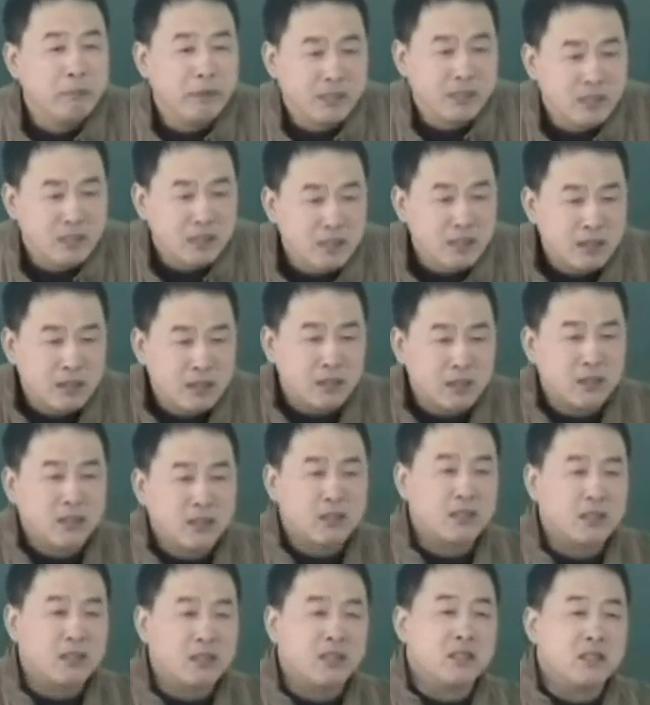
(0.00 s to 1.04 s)
本身的
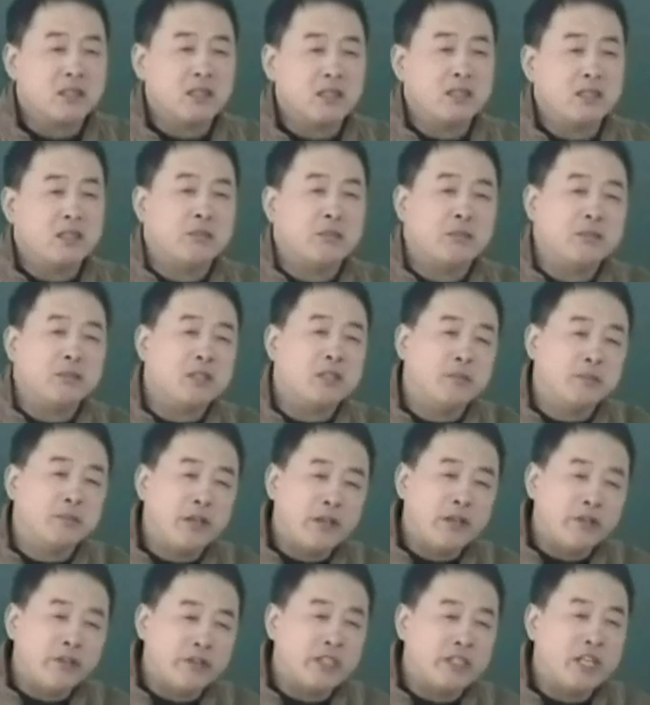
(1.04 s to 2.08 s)
体质呢就比较
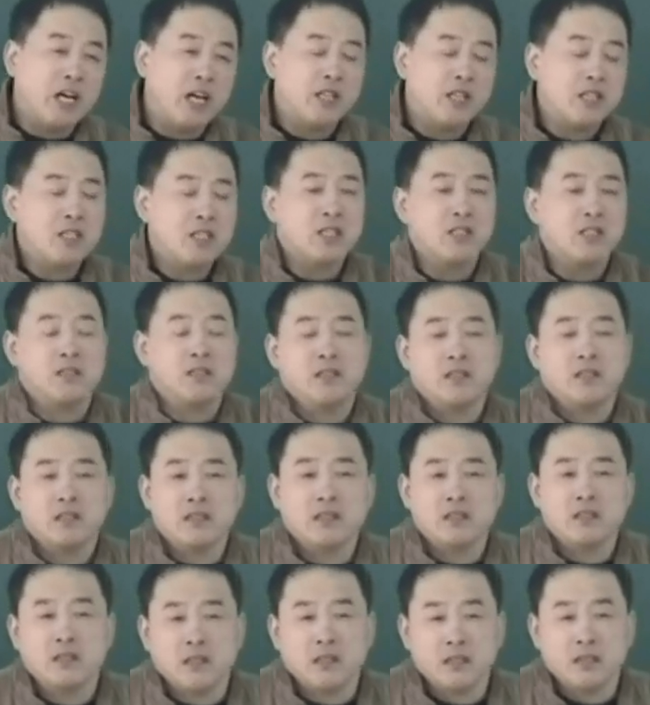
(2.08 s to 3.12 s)
偏于阳盛，
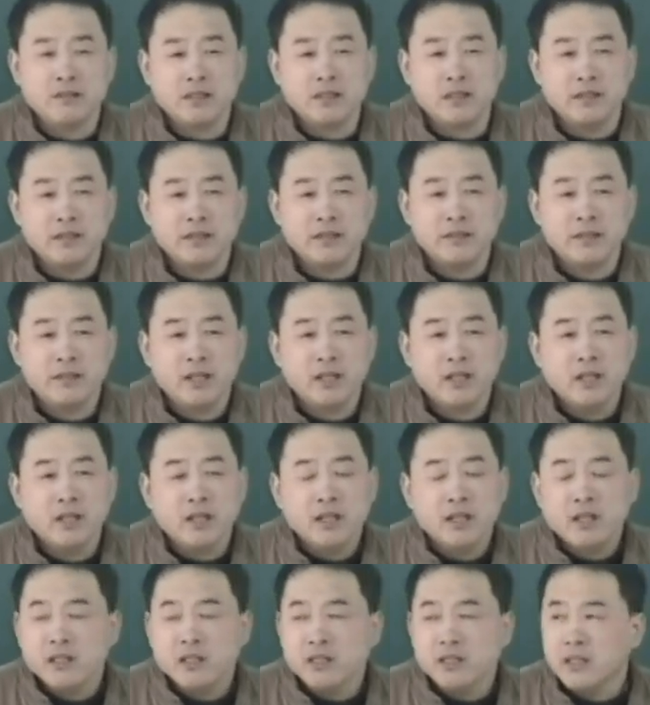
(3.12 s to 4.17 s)
这是一个问题。
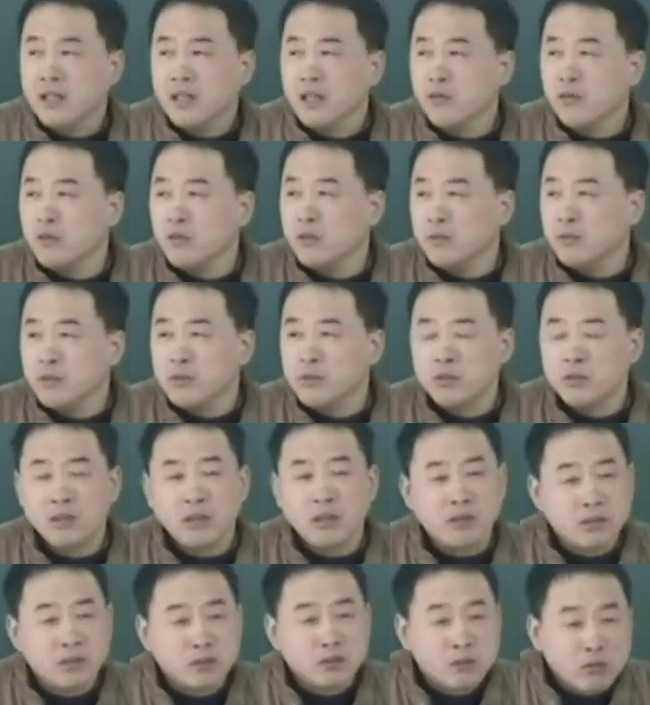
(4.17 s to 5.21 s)
你看，我们是
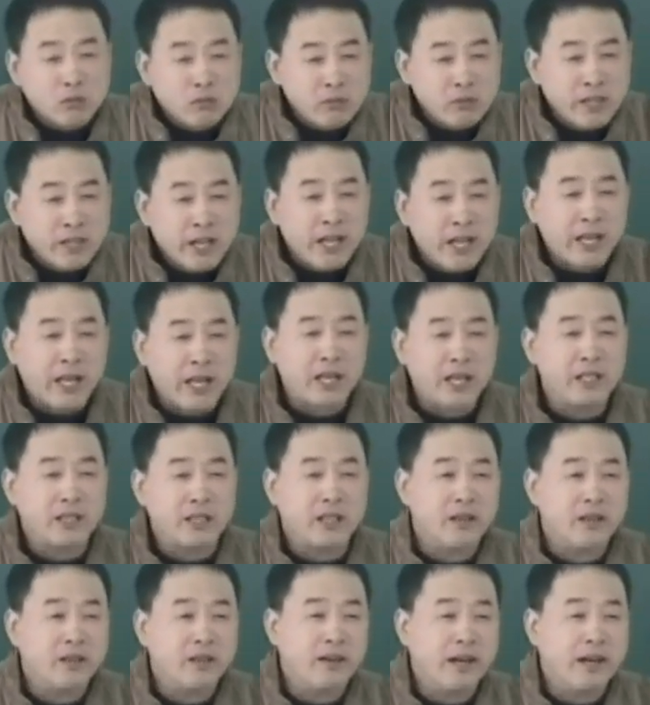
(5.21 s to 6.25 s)
到了冬天来了
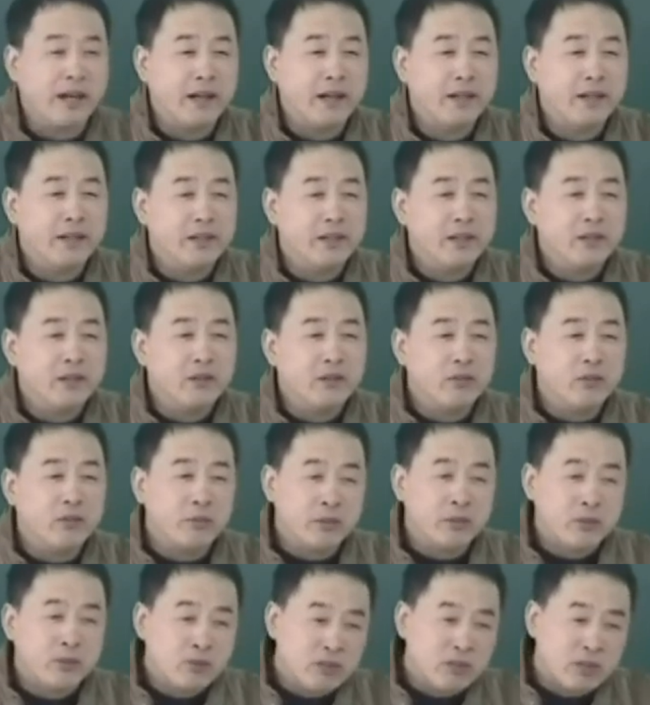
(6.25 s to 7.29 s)
以后啊，我
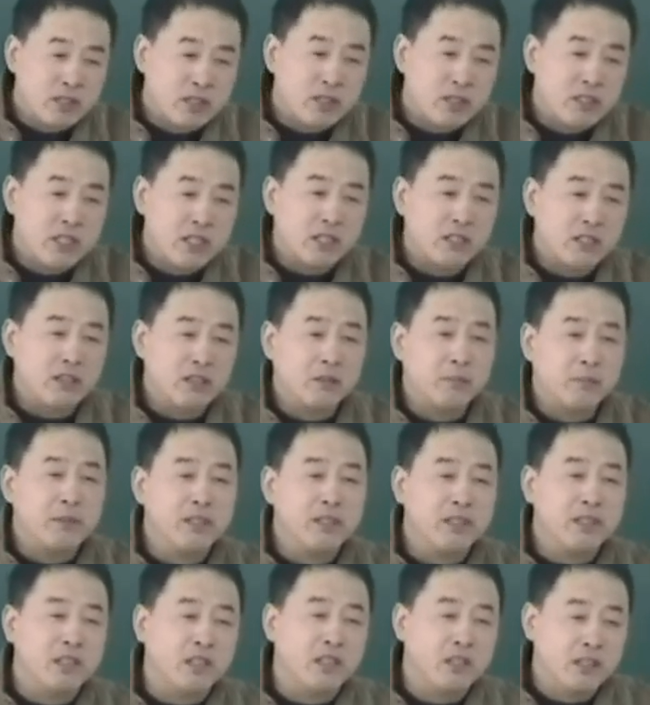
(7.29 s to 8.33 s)
们最近见到的
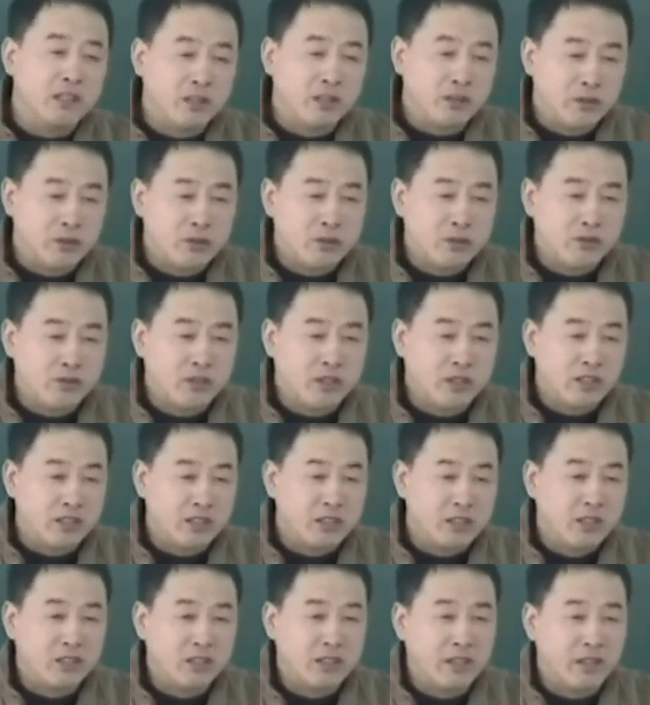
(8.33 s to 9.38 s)
病人呢，你会注意到一个
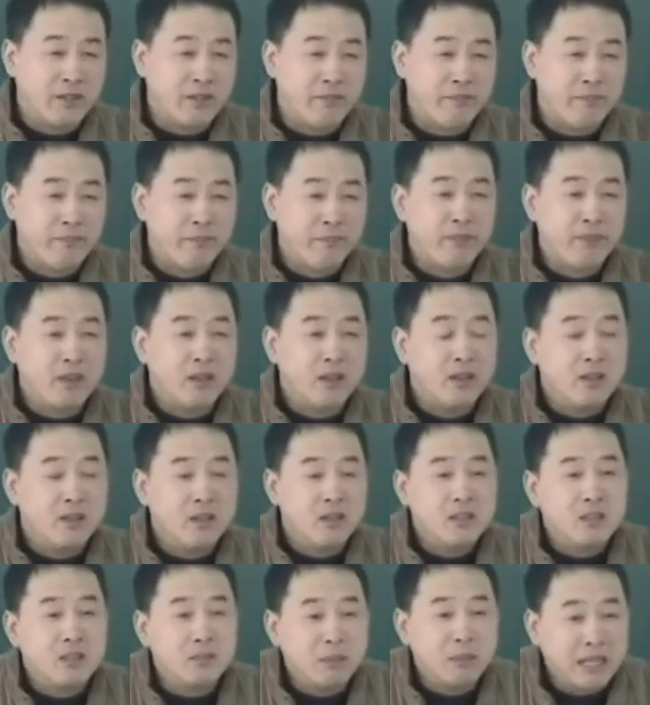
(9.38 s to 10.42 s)
特点。
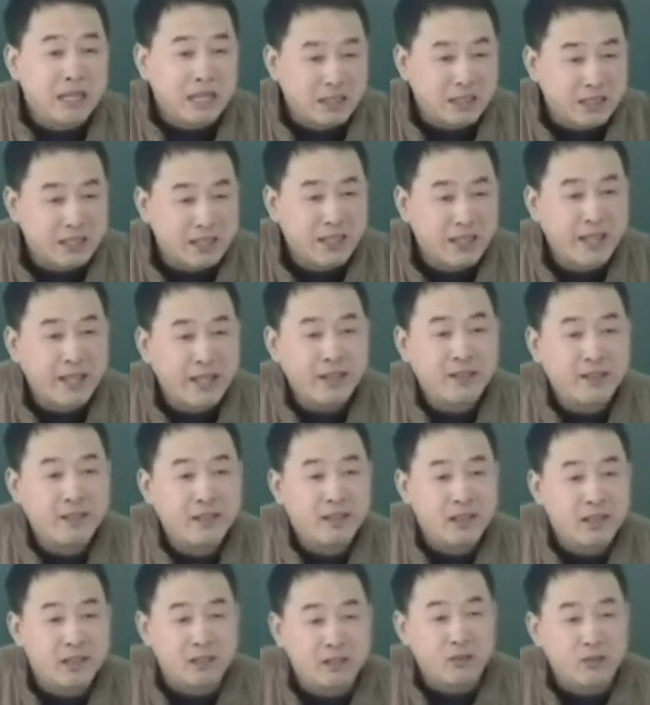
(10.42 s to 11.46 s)
这么冷的天，
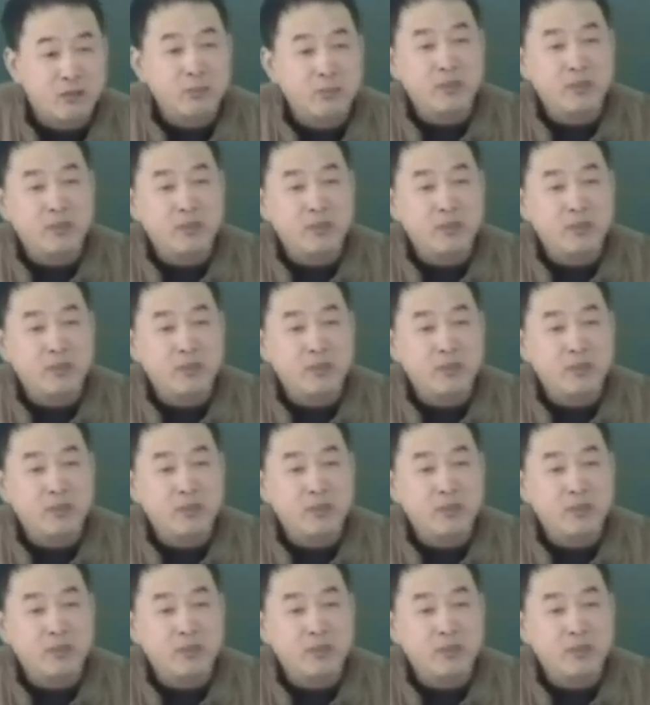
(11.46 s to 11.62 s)
很